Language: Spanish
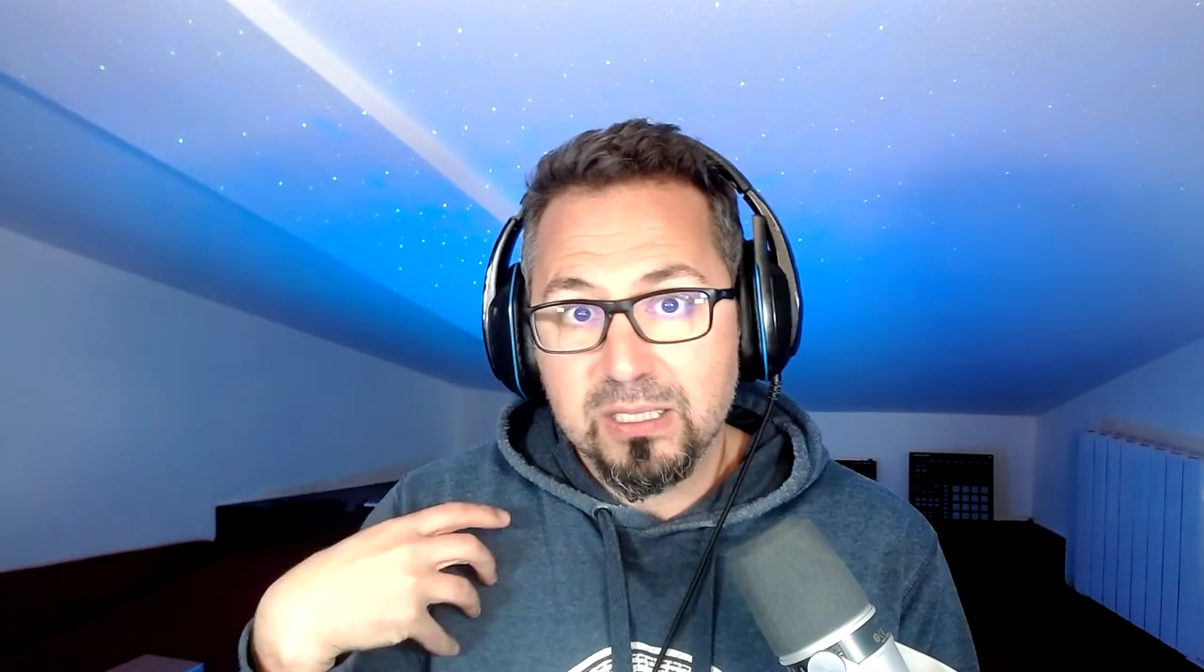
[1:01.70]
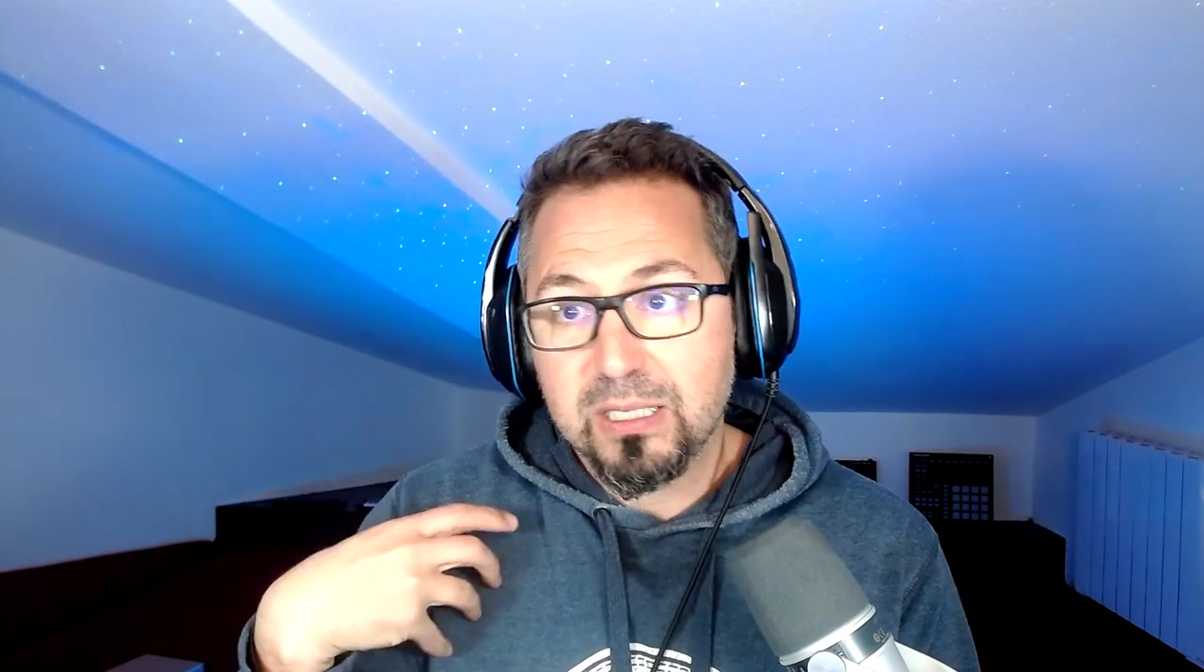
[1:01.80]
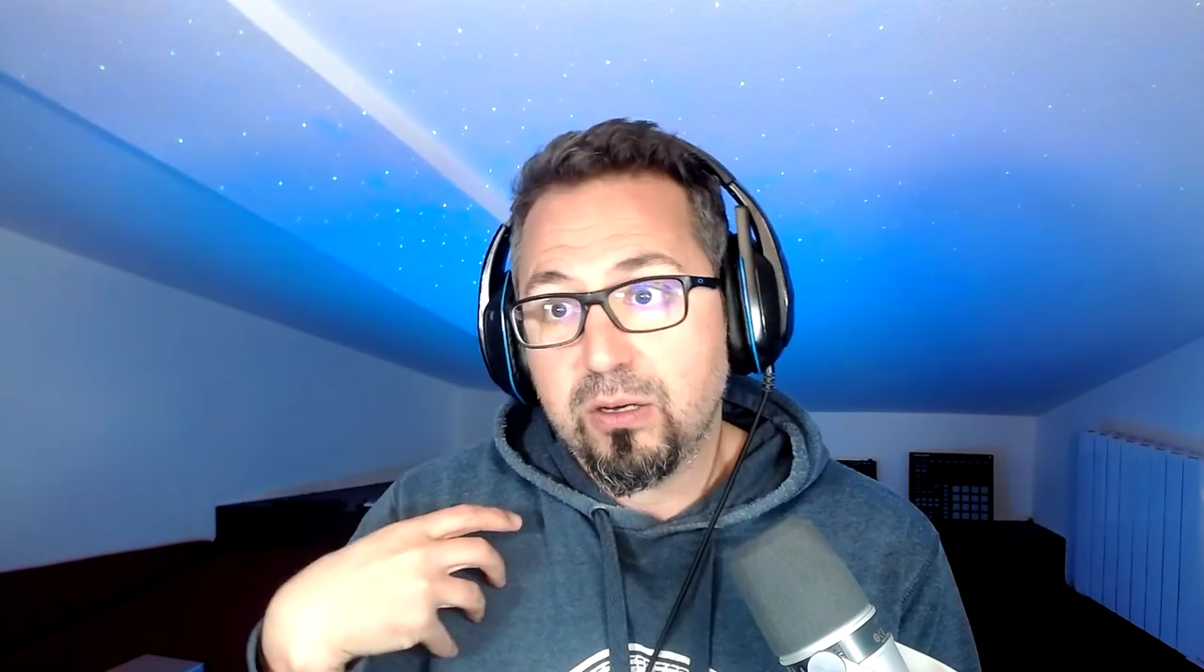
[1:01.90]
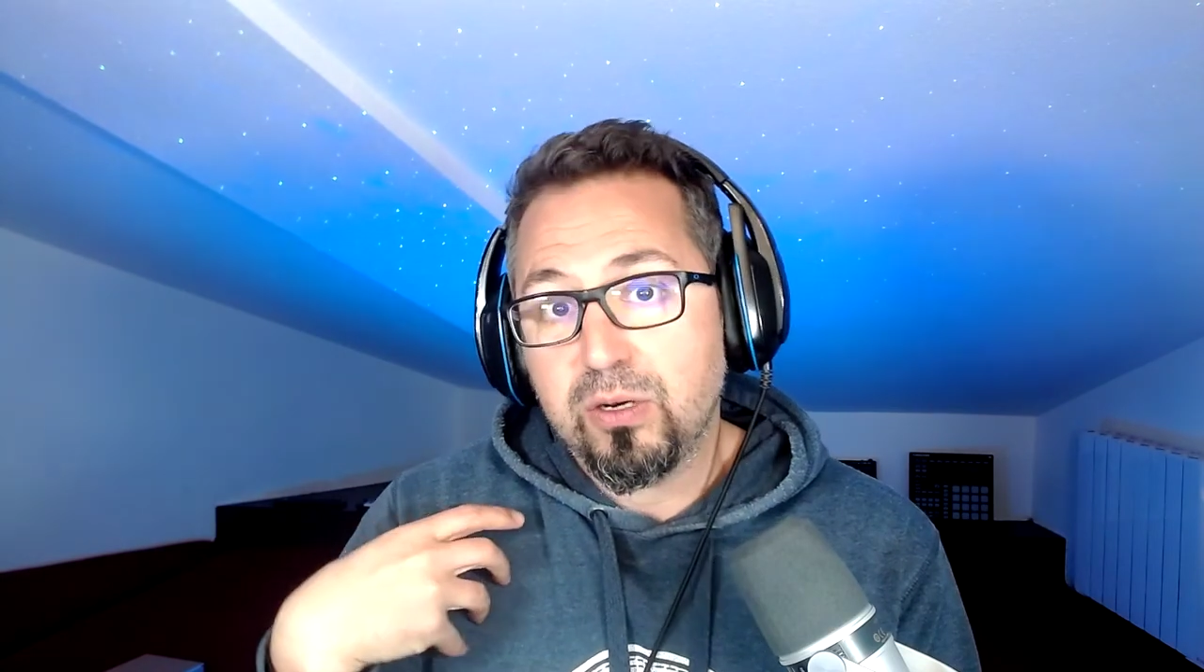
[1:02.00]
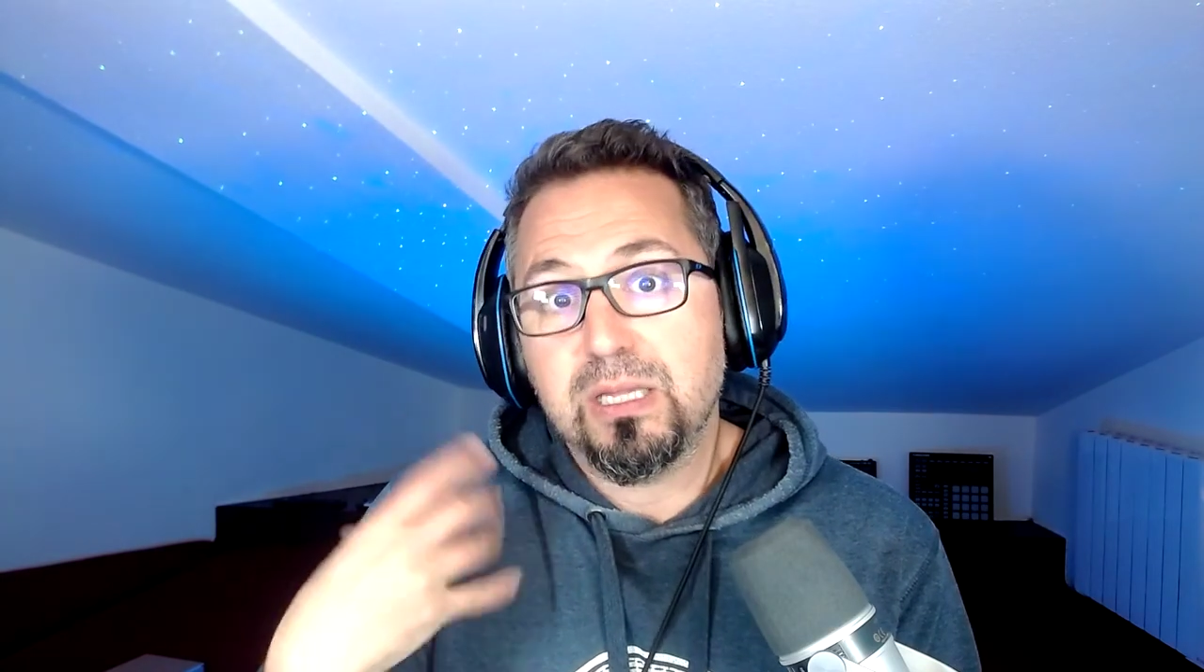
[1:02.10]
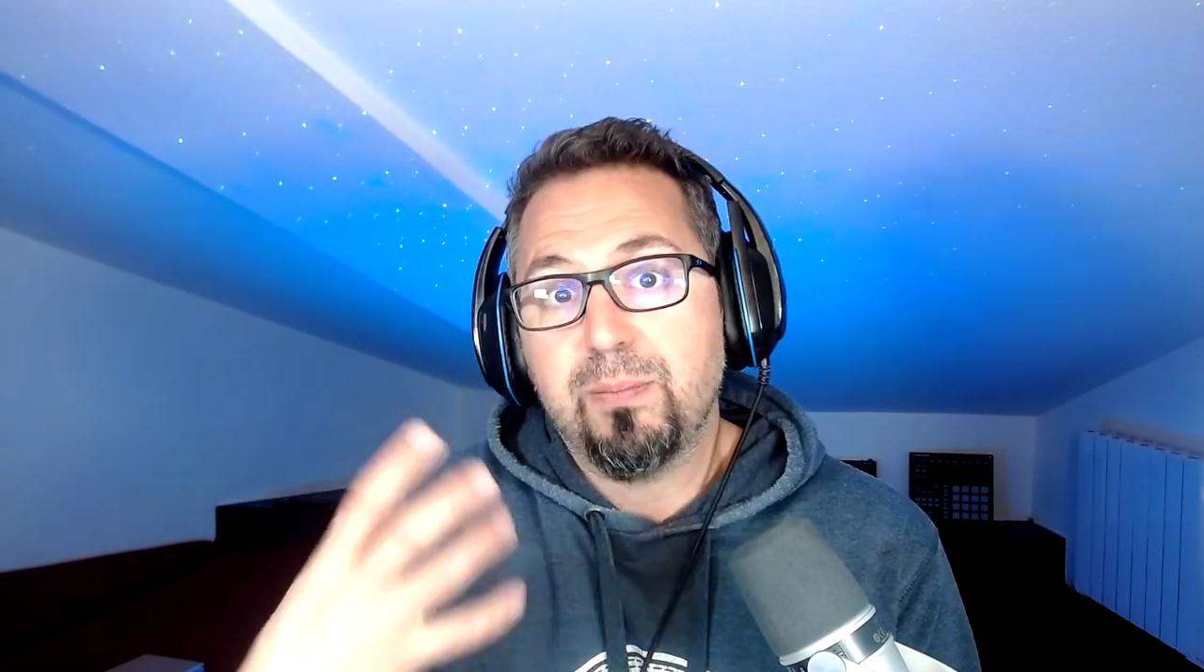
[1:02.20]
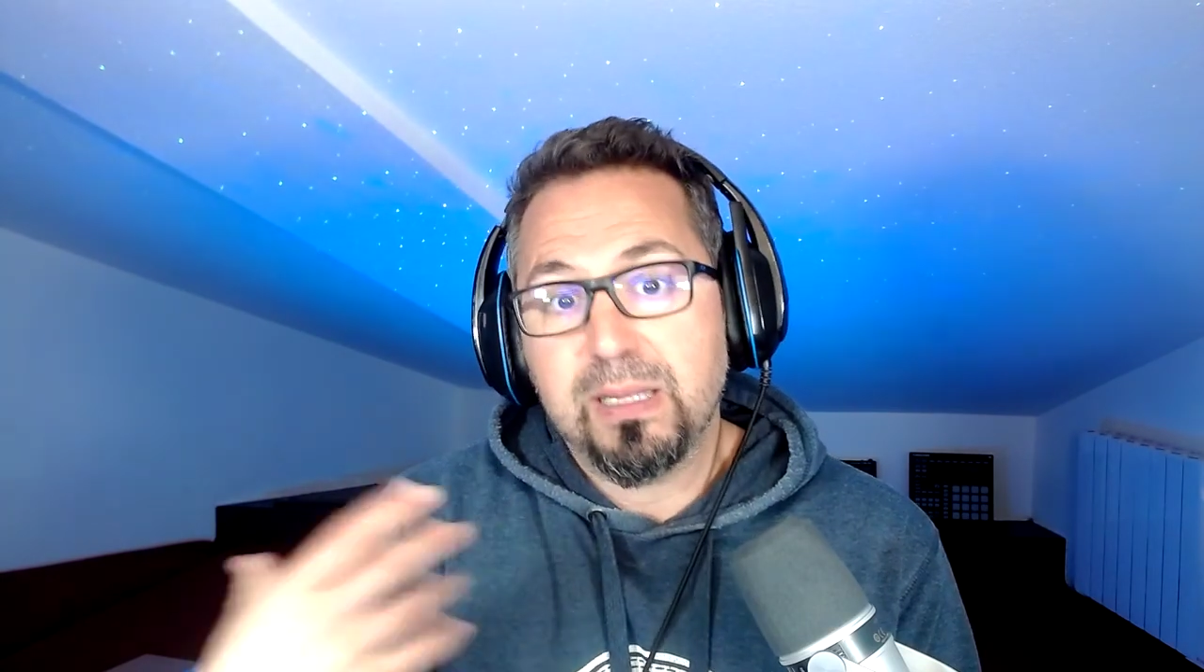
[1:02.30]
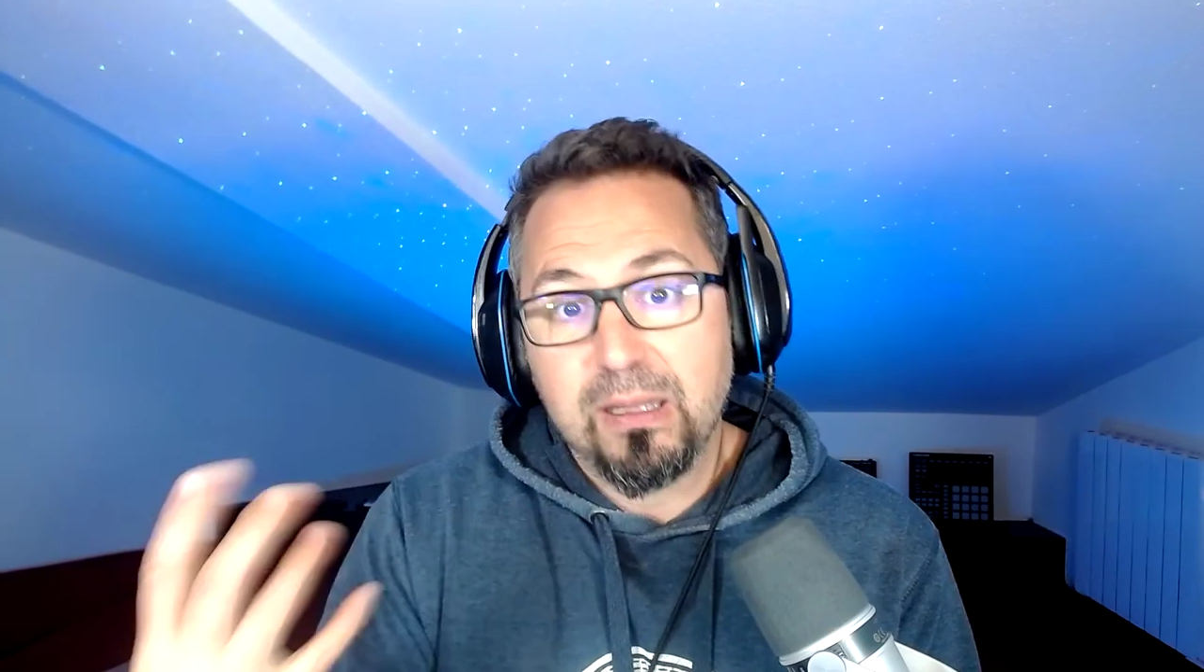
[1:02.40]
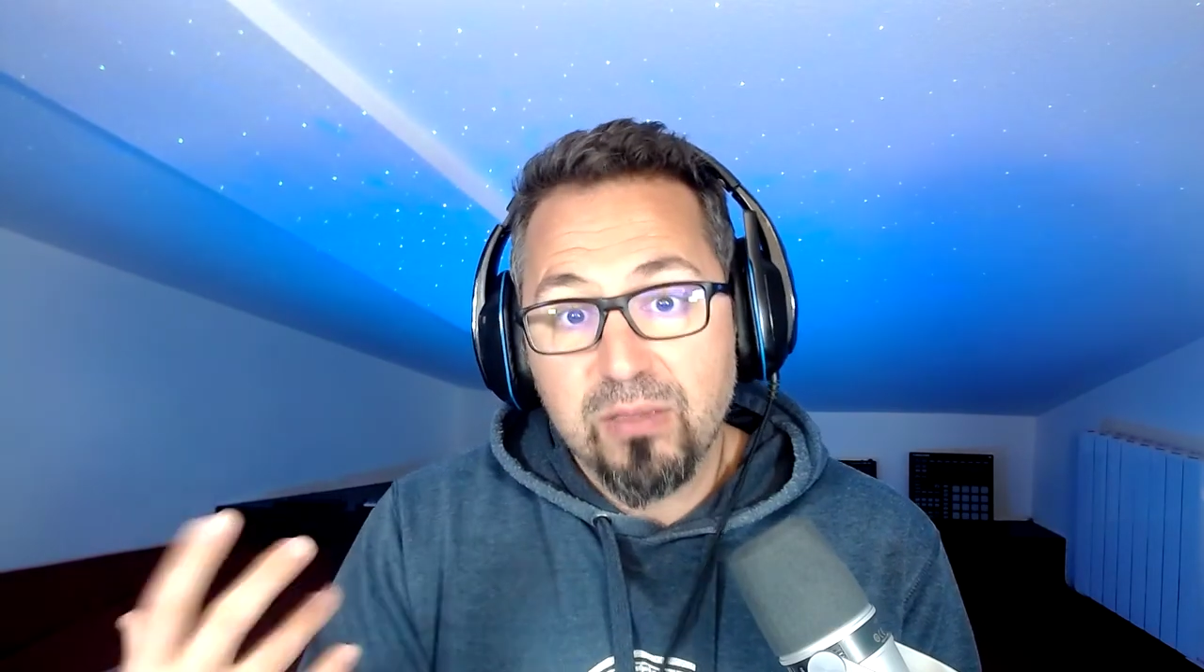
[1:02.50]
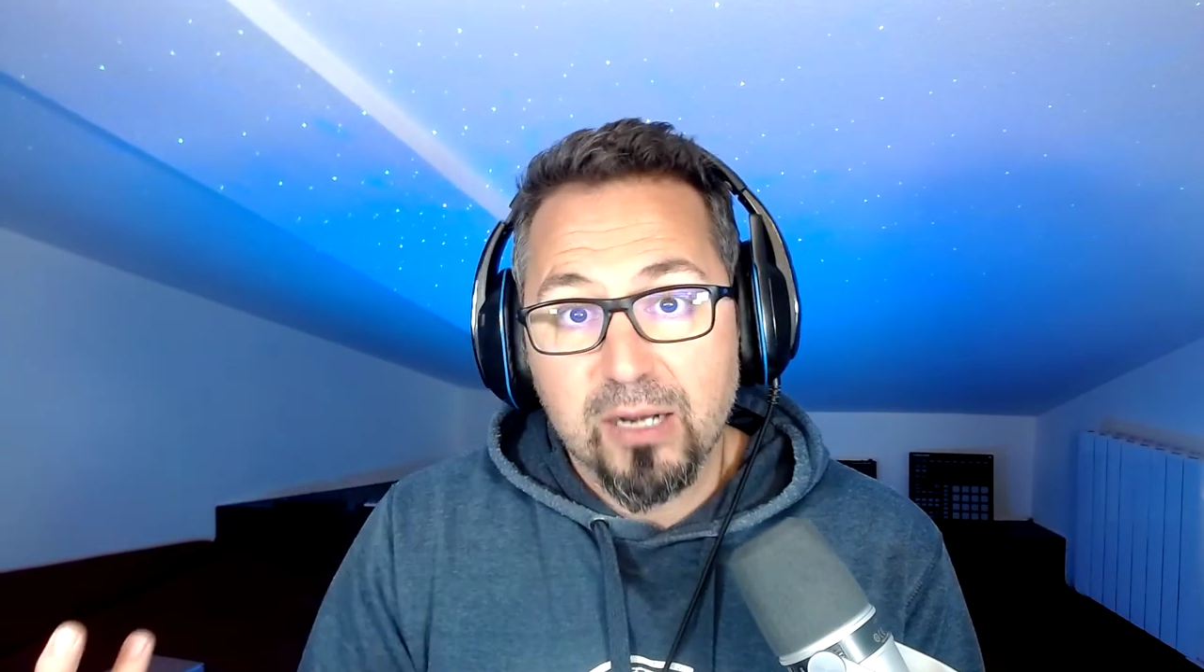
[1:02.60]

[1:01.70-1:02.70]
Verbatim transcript: con independencia